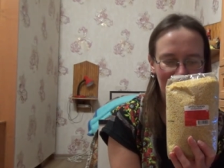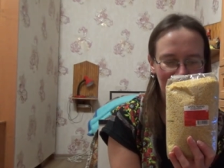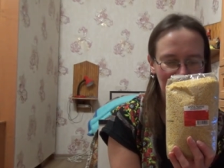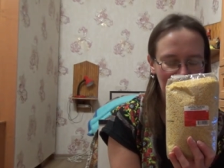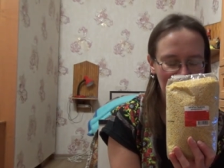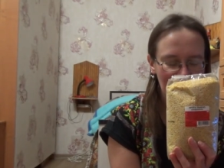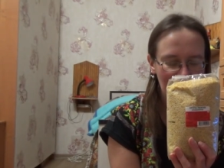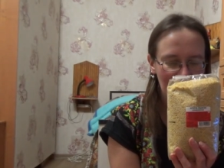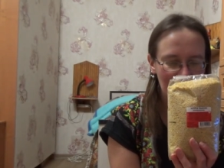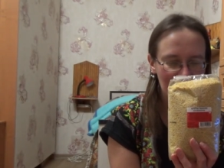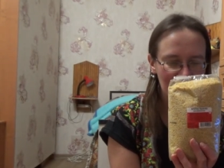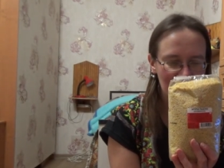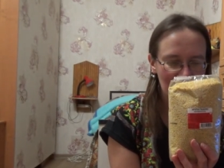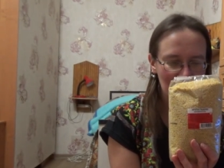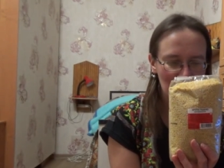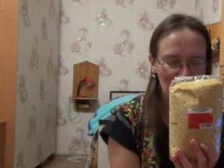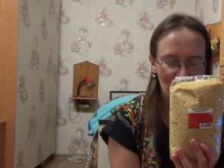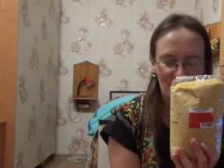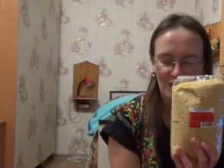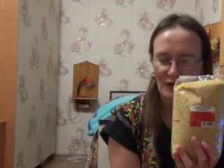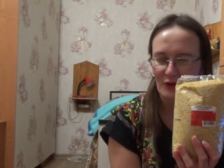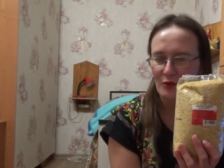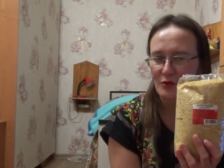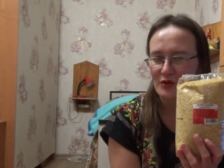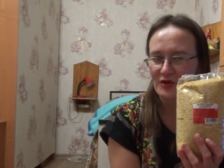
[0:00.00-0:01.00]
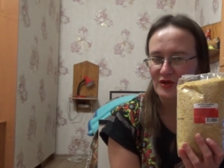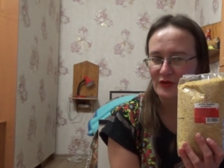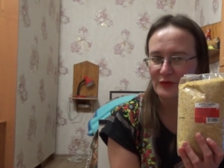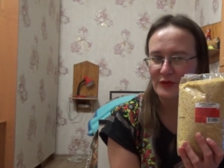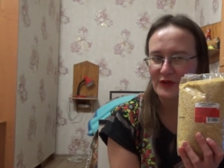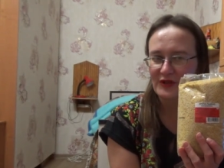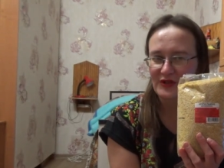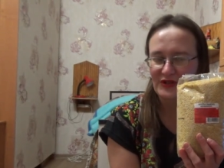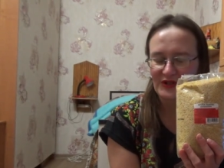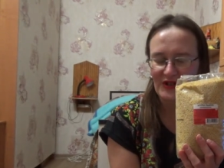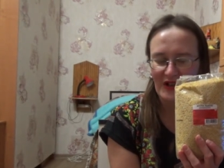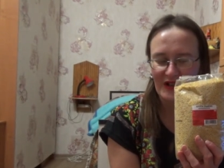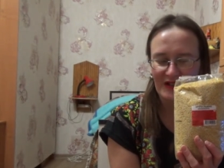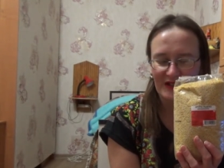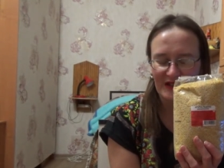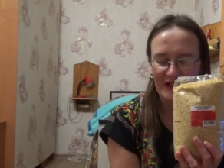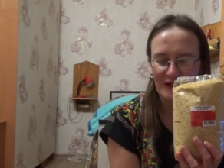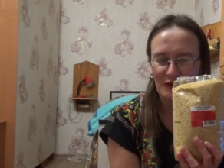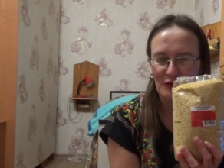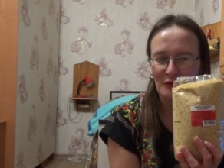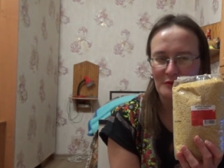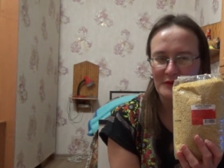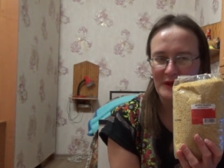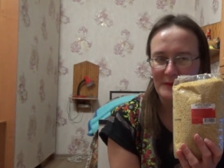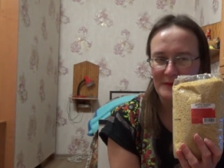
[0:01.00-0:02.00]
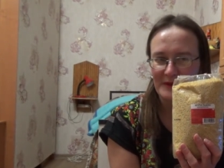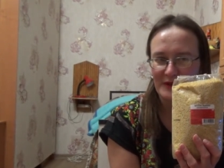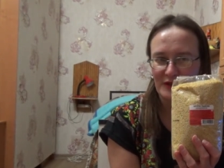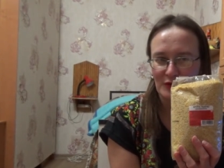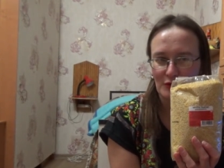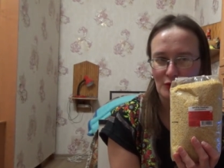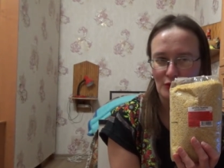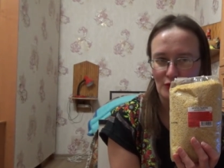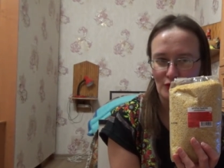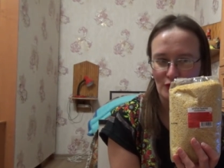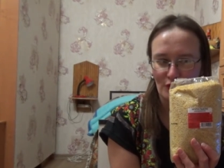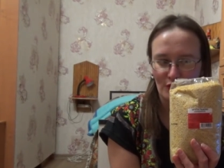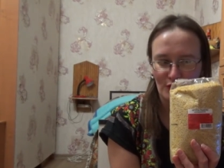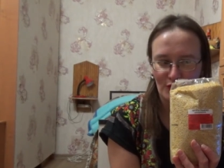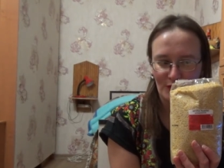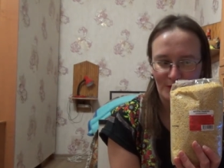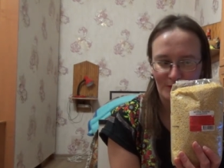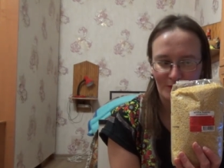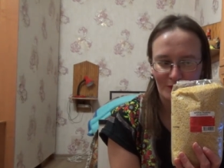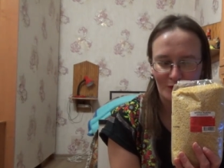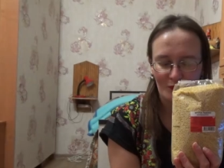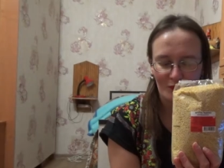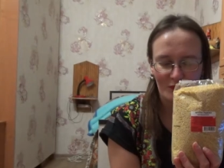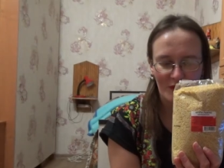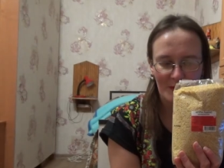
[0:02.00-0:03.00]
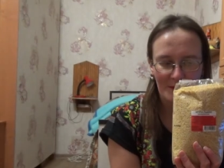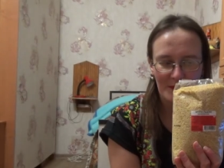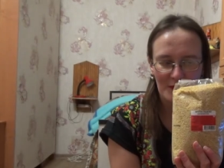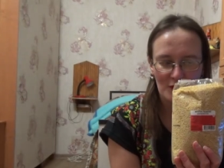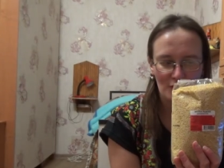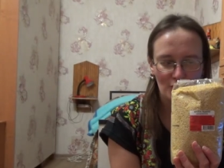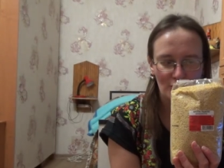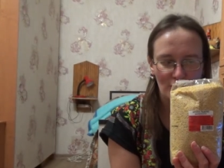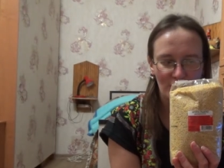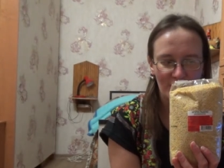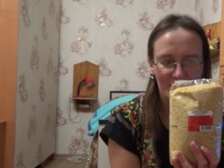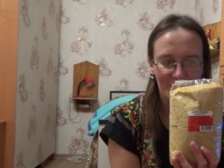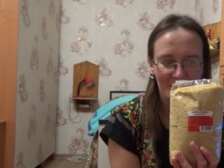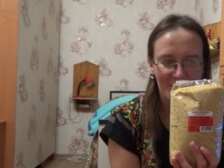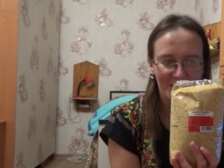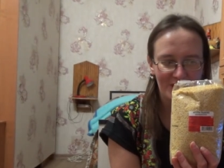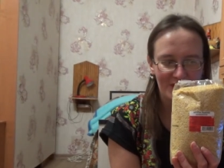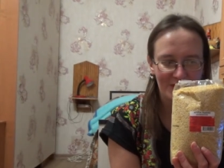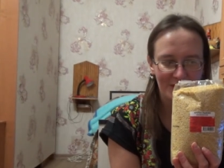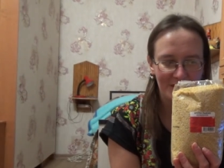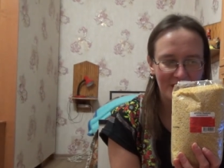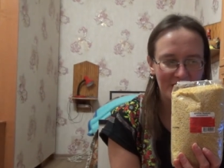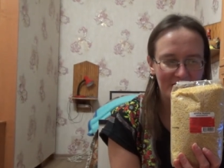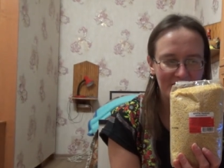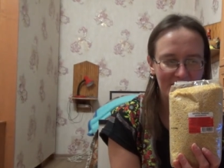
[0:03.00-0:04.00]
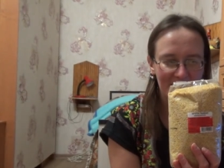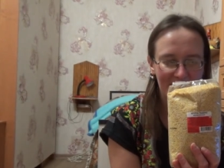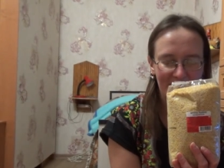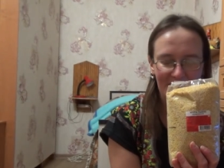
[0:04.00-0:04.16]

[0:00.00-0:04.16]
Мне кажется, муж такой же фиг знает, и оно у меня прострочилось на пару, что ли, месяцев. Я